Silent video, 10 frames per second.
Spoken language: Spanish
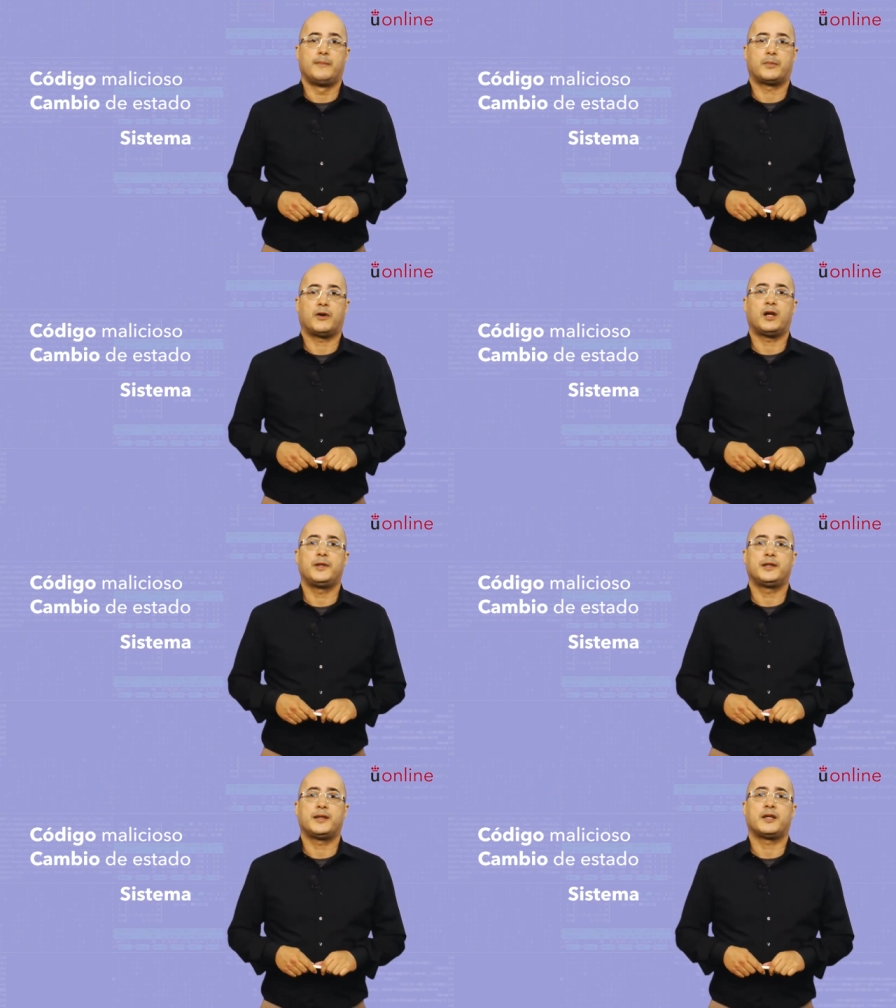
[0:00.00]

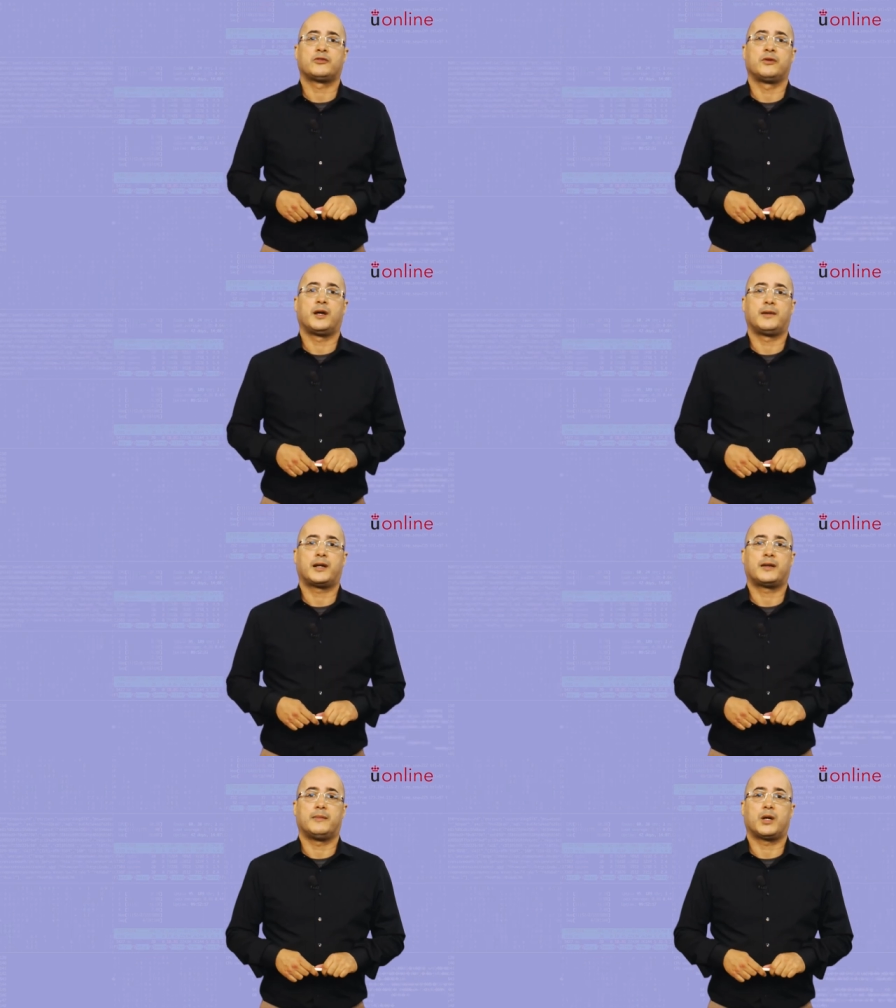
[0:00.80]
Probablemente hayas oído
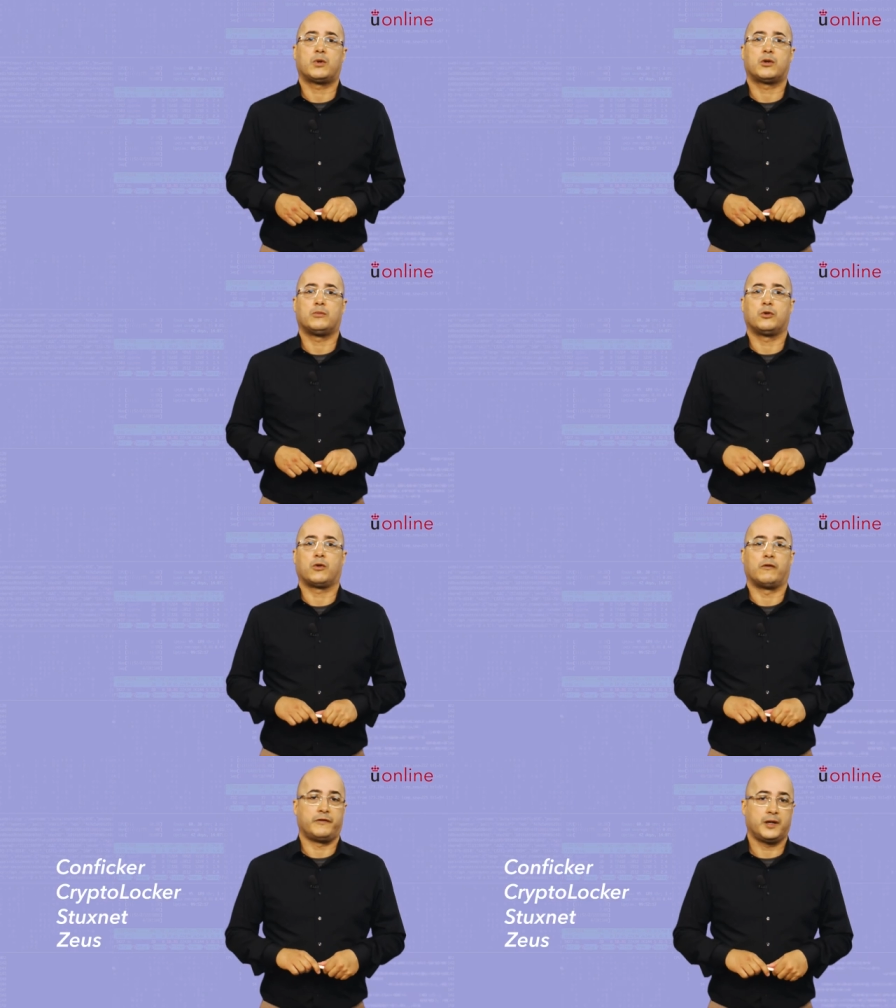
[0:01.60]
hablar de malware como
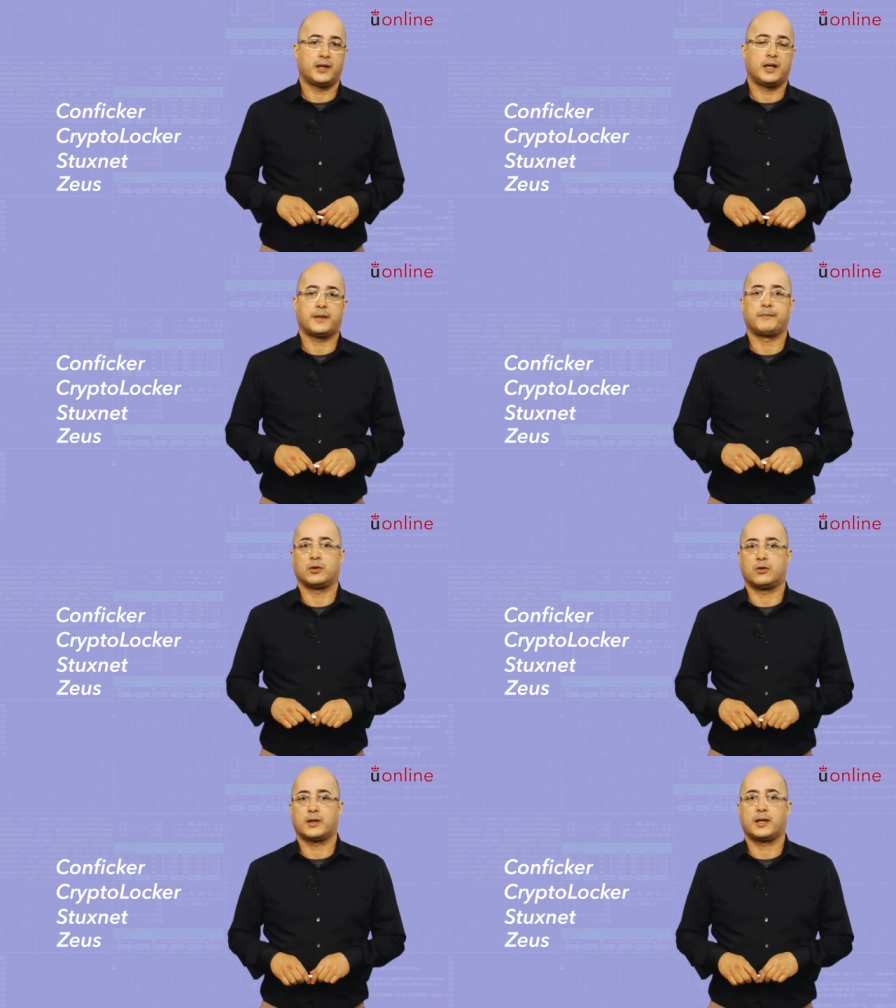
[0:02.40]
Configure,
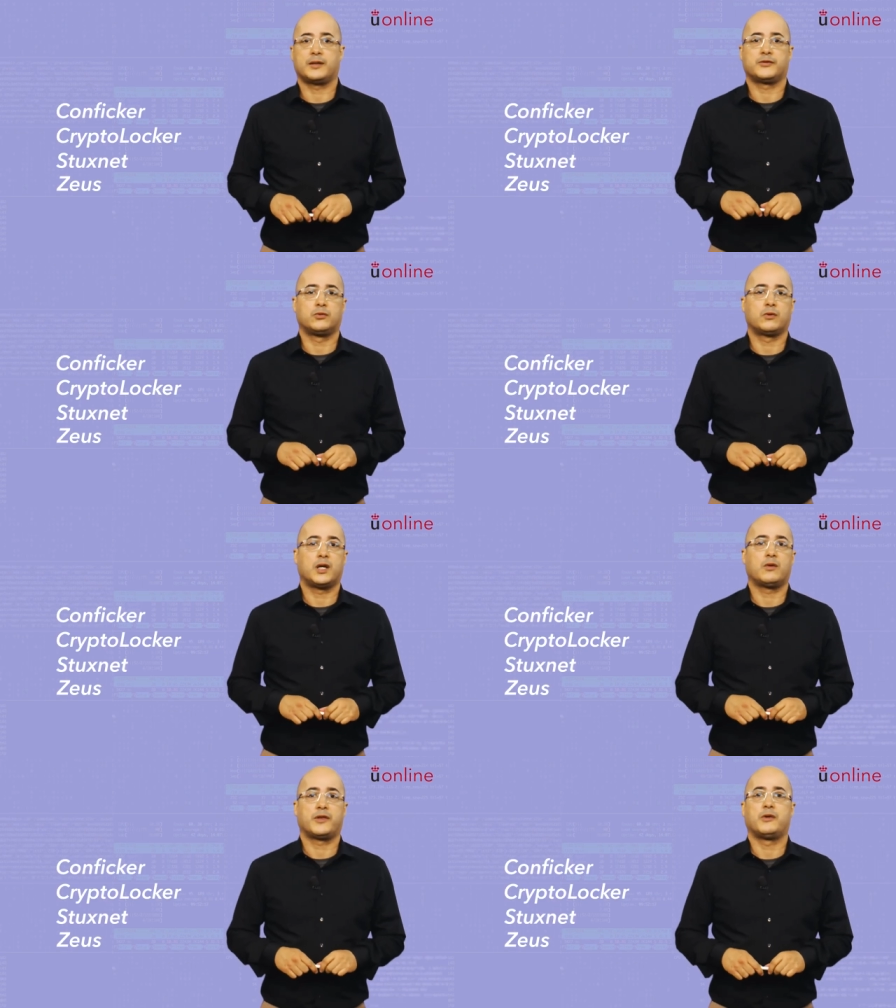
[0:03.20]
Tolocker,
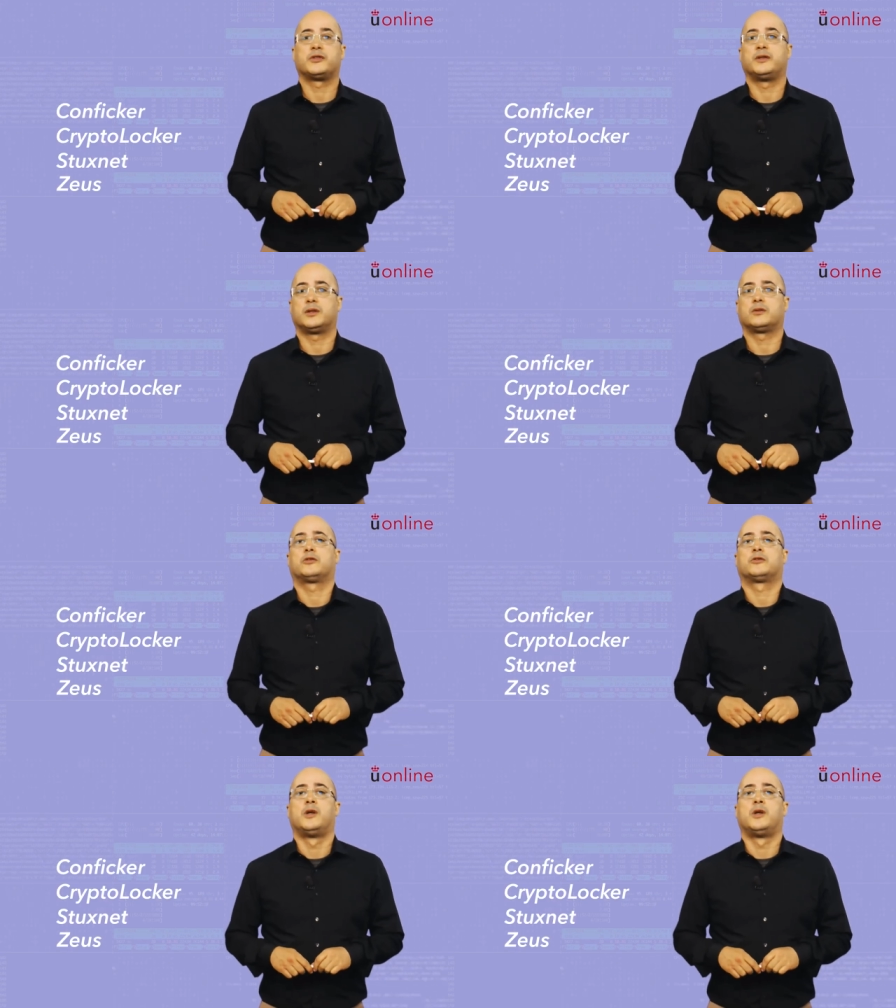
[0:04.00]
Stuxnet o Zeus, entre otros.